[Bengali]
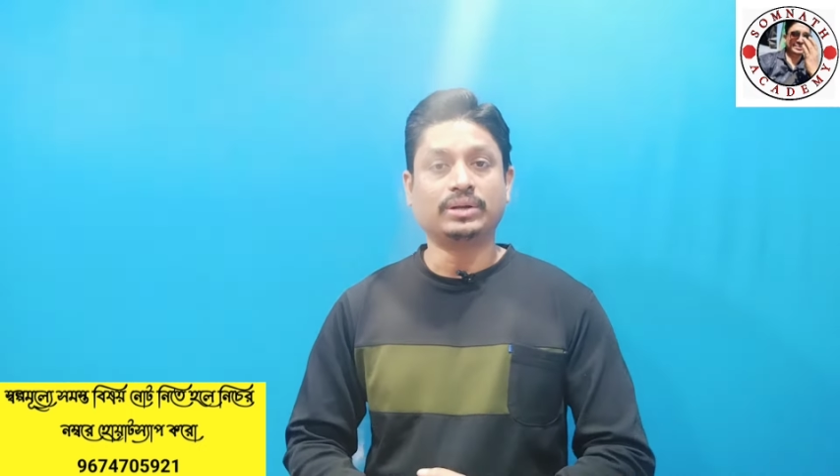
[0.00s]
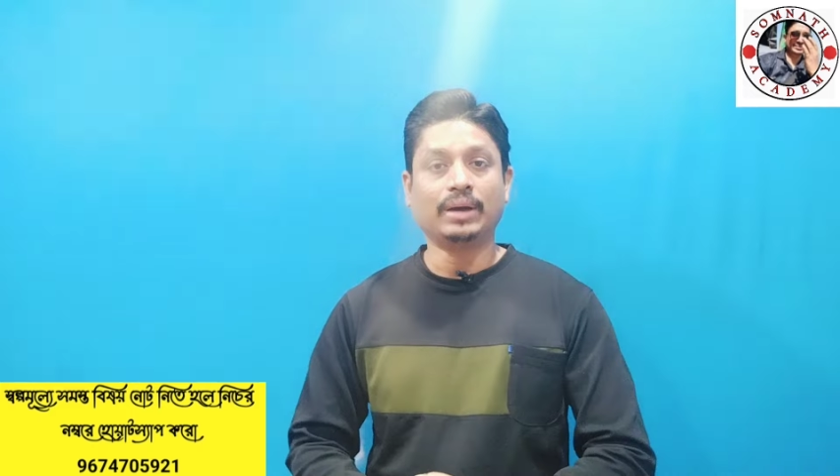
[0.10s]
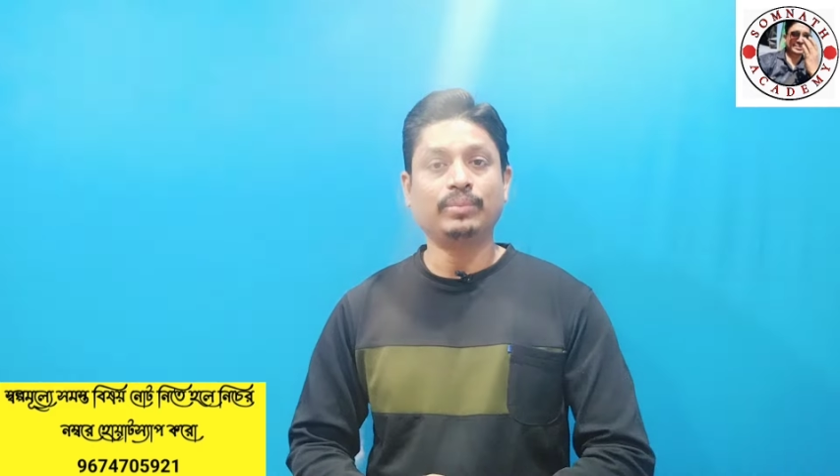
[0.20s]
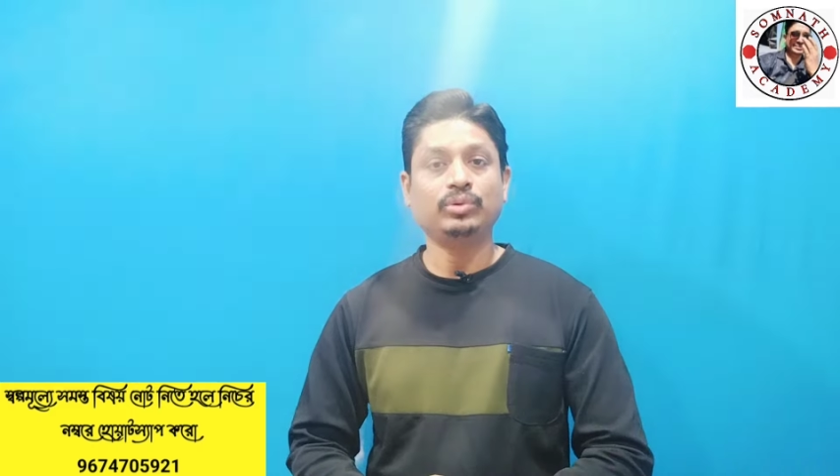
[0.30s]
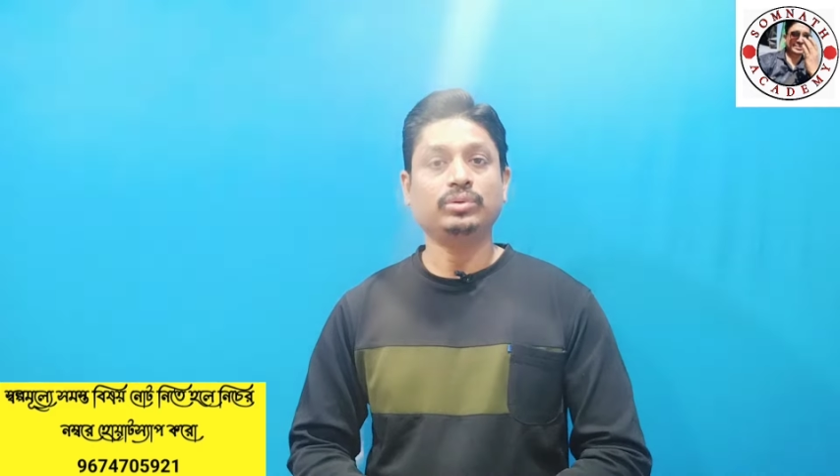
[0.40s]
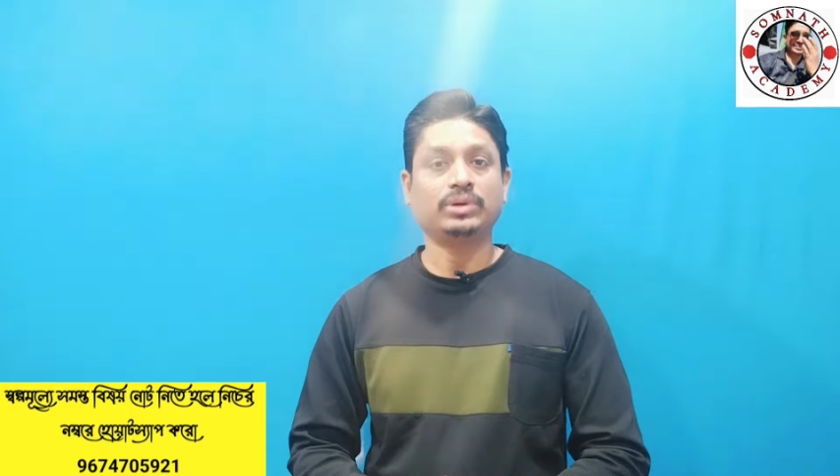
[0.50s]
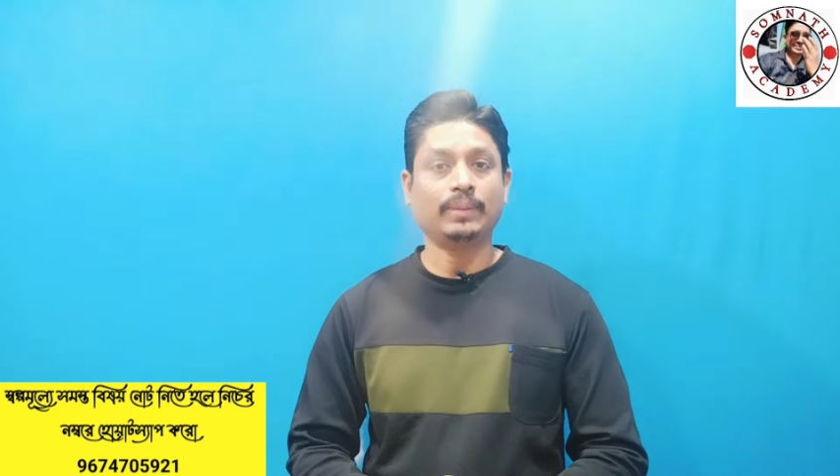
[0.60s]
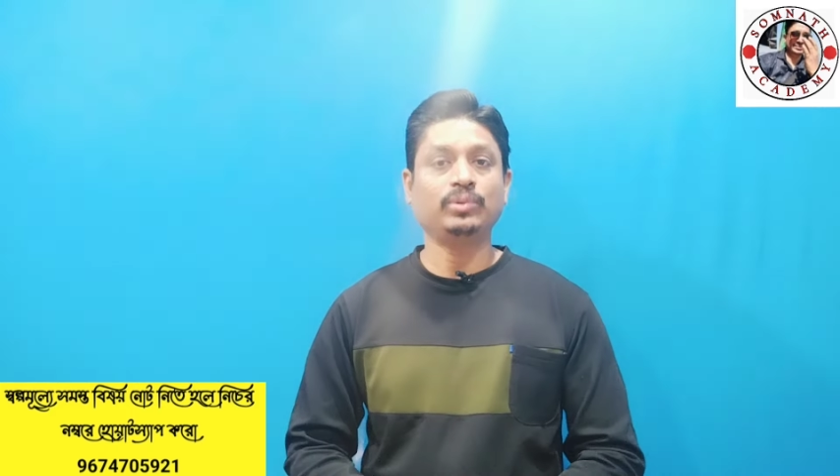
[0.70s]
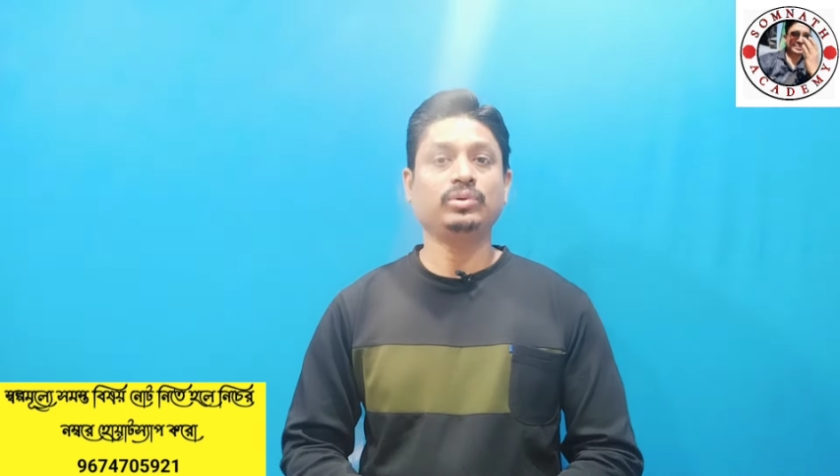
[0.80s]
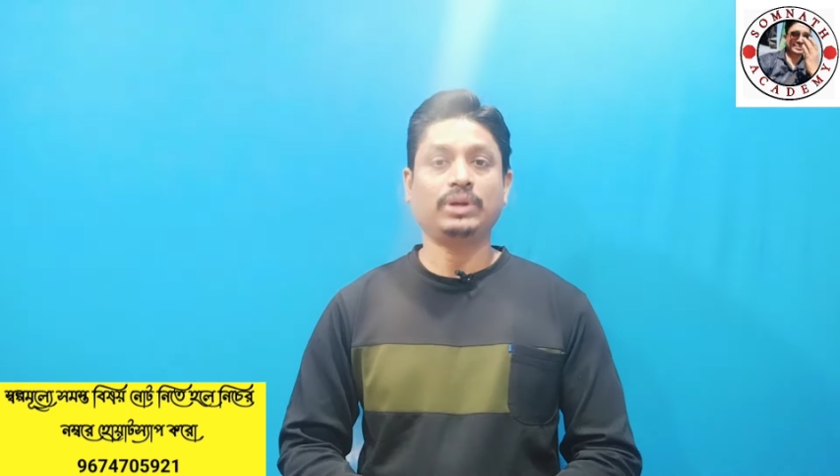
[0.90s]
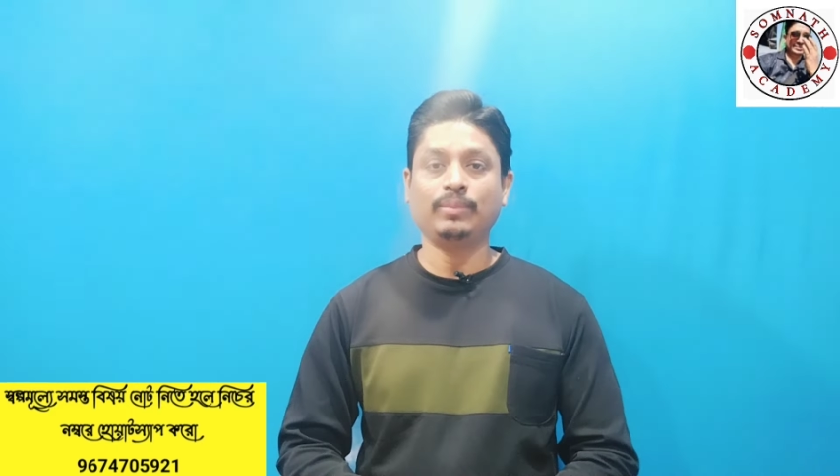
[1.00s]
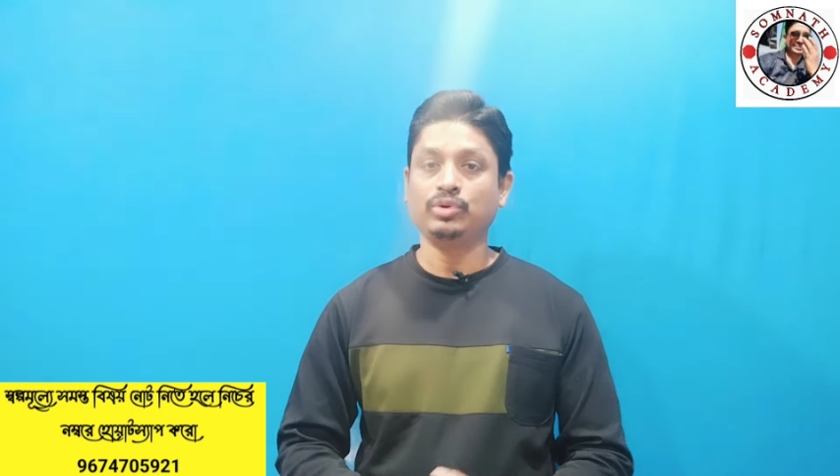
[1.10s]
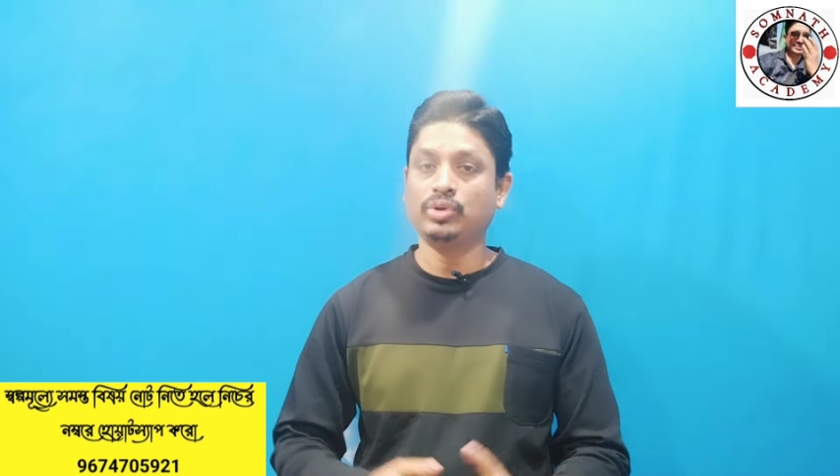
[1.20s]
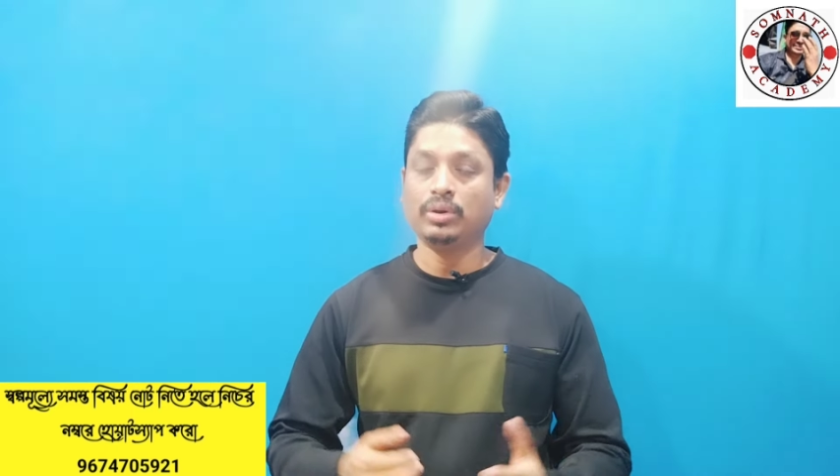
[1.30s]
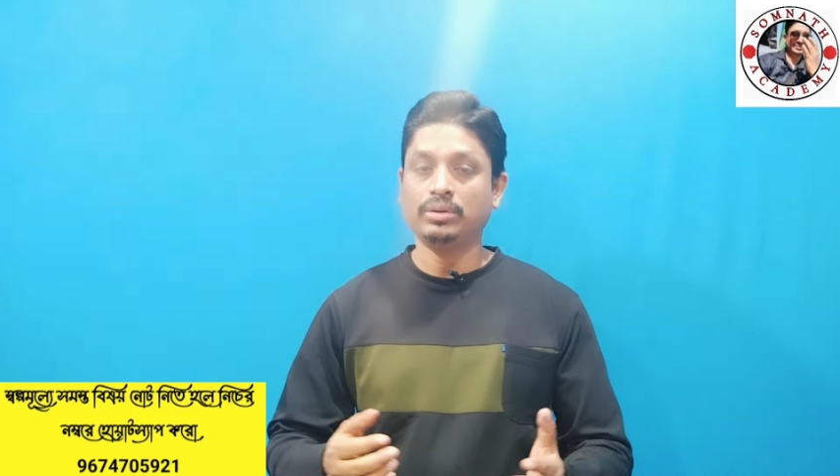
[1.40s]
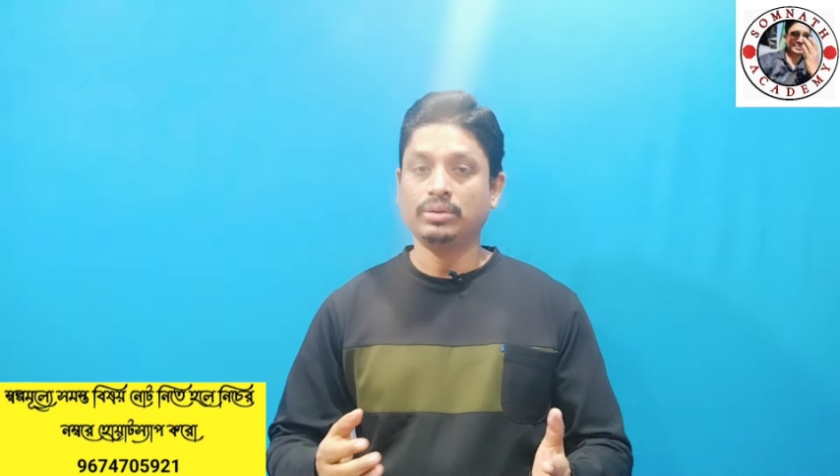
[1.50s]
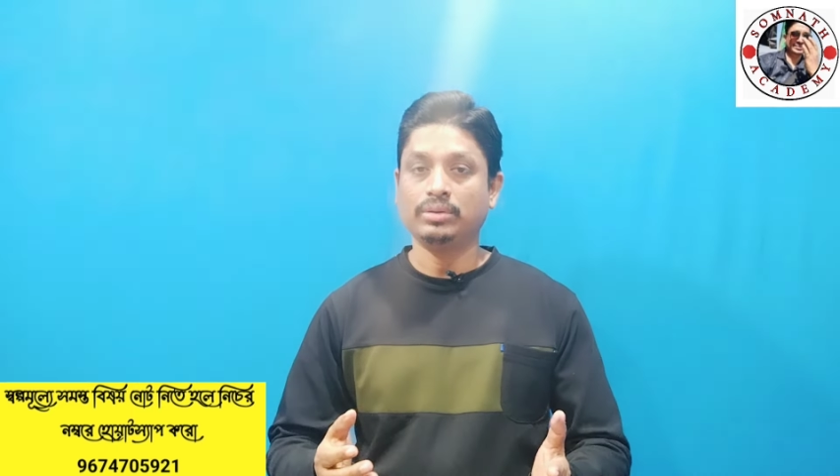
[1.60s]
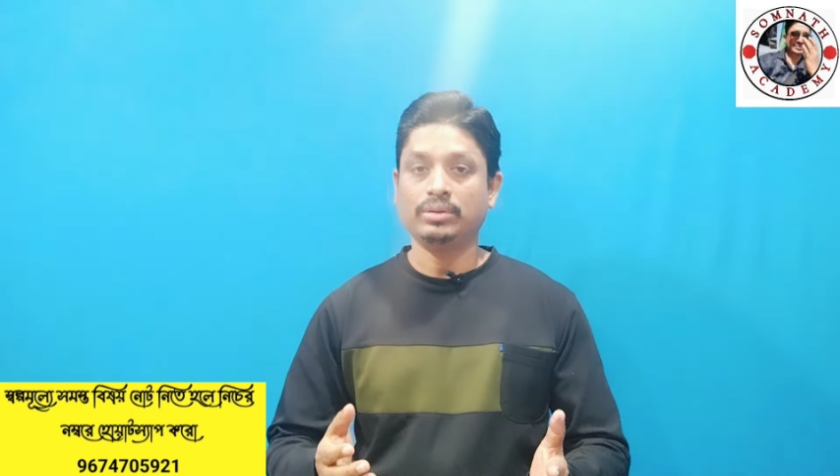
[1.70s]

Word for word: ডাব্লু ডাব্লু ডাব্লু ডট